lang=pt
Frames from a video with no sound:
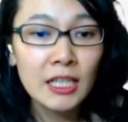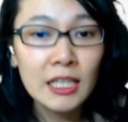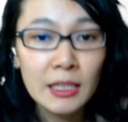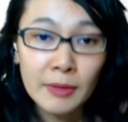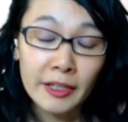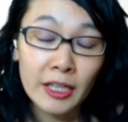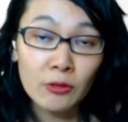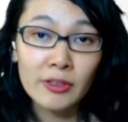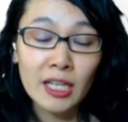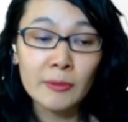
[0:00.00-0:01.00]
e para quem não
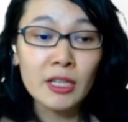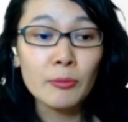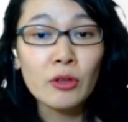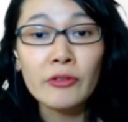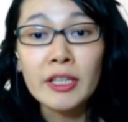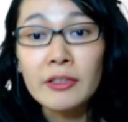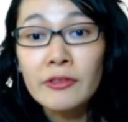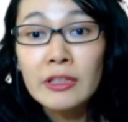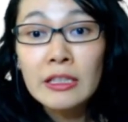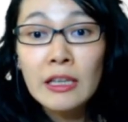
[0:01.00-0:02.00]
sabe, já aproveita
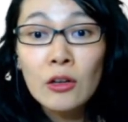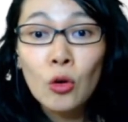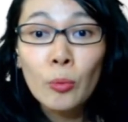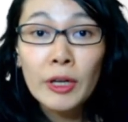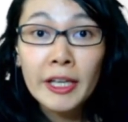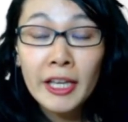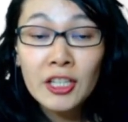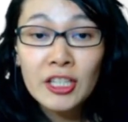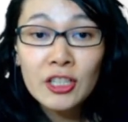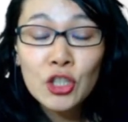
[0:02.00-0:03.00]
e acompanha aqui a
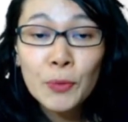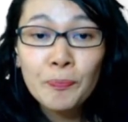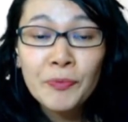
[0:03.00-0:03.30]
gente.